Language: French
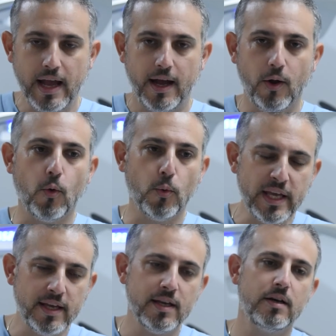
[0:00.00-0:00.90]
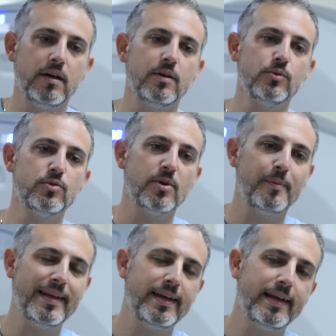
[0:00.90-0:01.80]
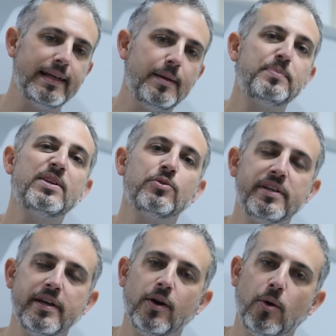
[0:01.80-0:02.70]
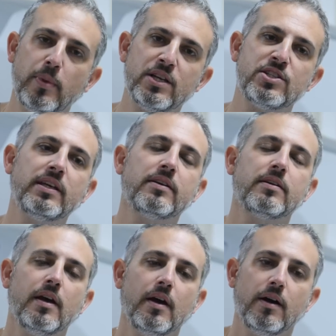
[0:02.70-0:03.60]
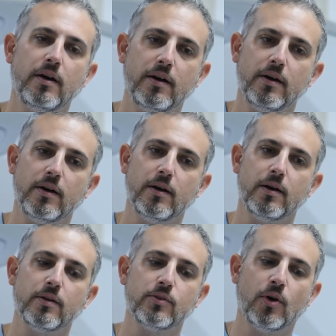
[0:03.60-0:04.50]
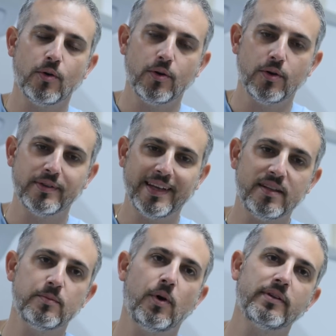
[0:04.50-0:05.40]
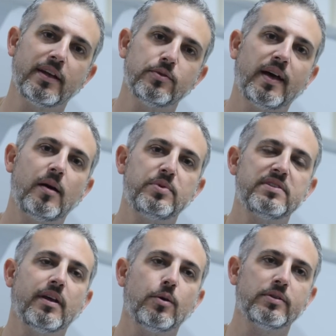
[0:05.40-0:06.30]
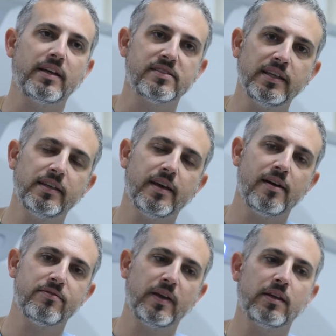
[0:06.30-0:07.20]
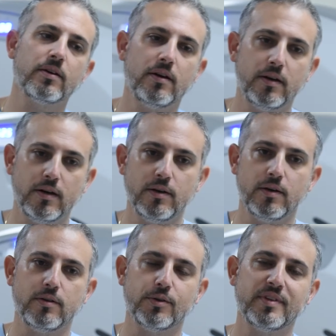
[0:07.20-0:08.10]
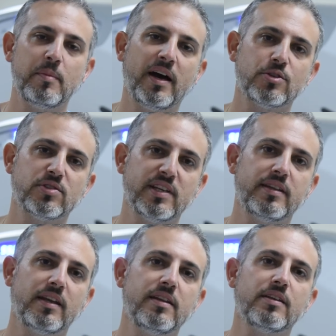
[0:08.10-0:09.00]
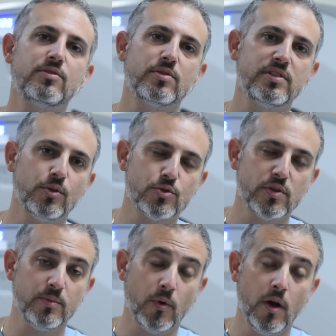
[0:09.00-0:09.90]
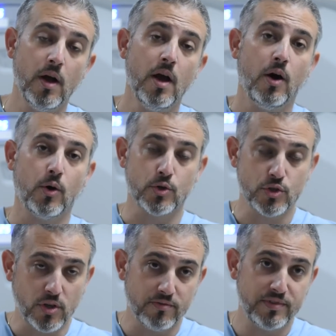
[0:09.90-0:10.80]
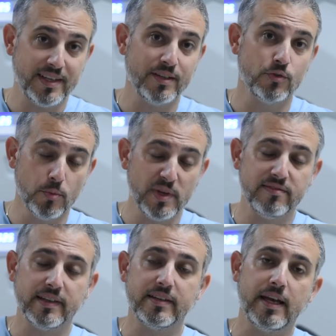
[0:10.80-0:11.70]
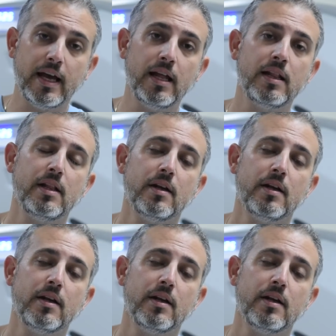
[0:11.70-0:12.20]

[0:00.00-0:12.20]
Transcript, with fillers: Alors oui, euh, nous sommes les, pionniers en Belgique euh, dans le traitement de radiothérapie stéréotaxique avec euh, le, démarrage de cette technique sur le site de Jolimont en janvier 2021.